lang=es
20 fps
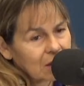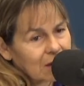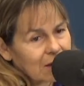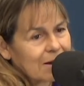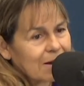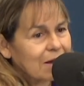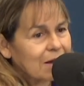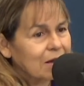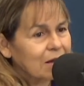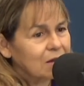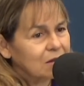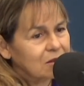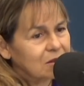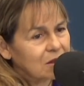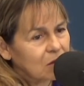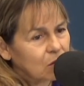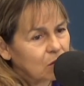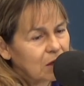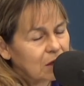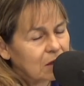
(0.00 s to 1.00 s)
la
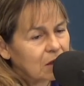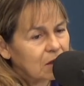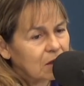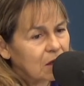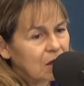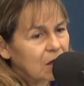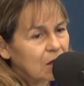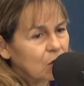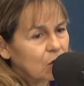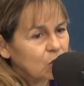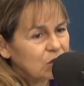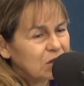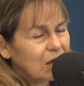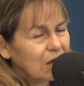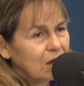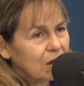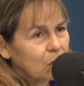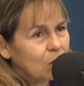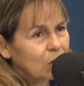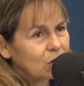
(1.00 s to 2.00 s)
casa, con la relación. o
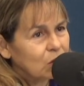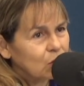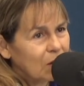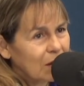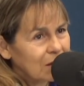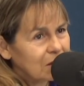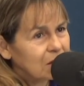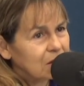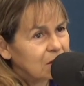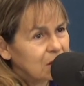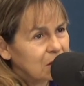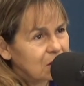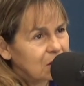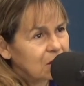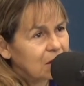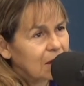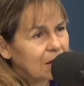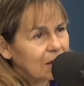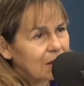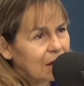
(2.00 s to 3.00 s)
sea, cuando alguien te
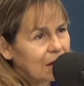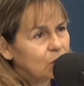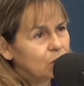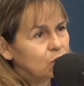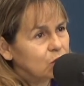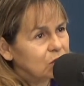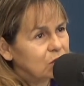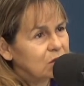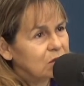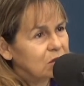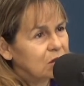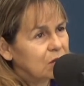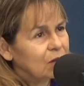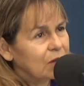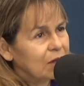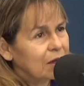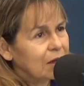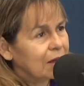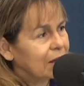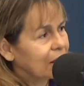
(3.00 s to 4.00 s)
tira el auto encima
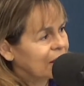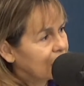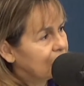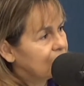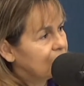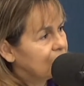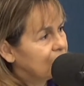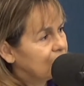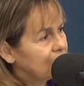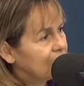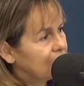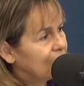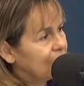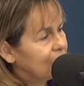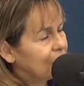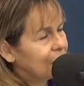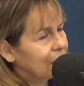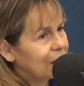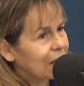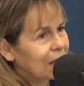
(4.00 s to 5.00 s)
en la calle,
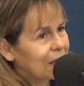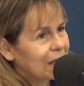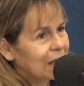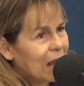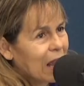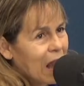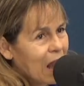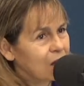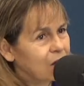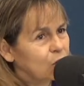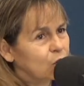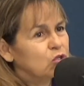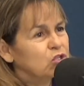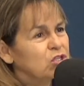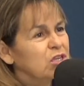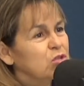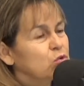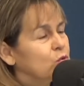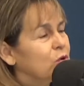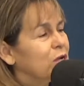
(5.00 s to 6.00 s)
mm. algo
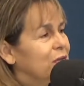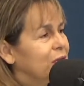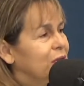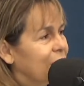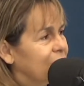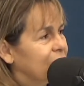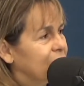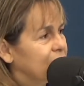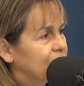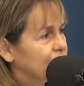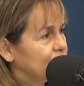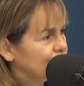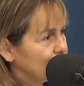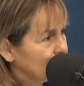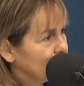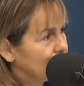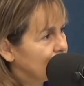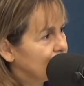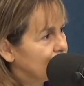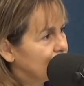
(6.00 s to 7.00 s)
se duele
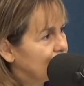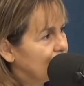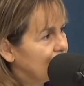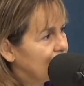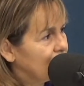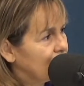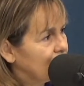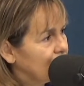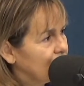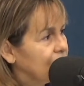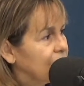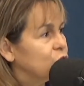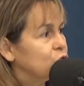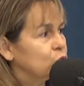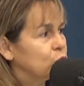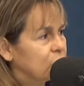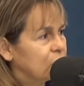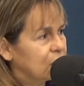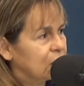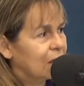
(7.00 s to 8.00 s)
adentro. ¿Ah? y
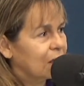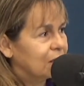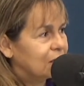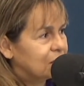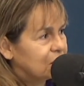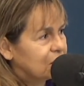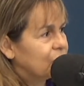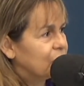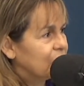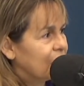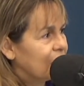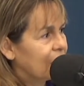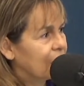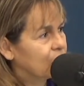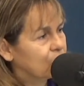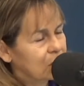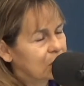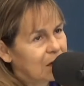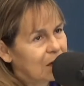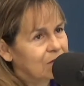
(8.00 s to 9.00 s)
surge
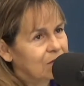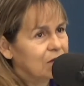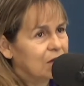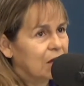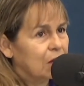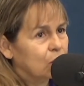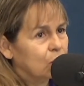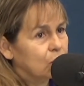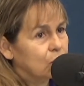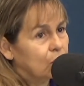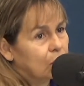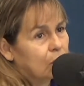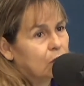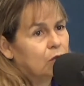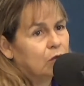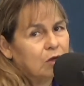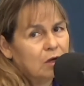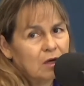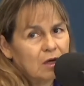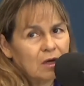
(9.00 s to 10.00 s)
agresividad o rabia o
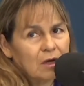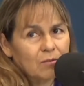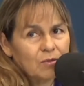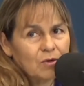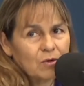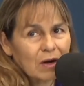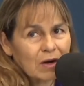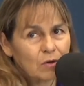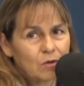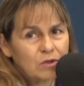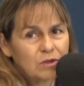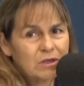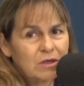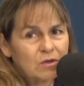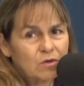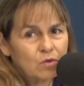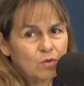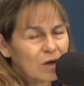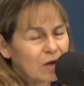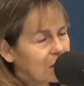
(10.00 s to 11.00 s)
dolor, pero algo se
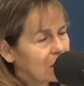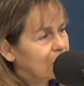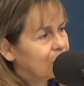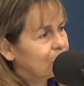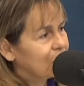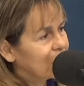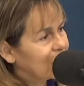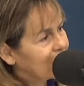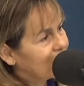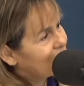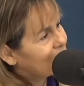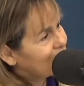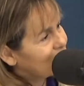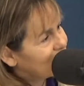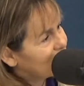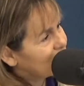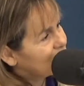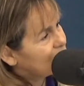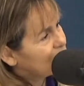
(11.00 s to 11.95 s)
duele porque cada vez que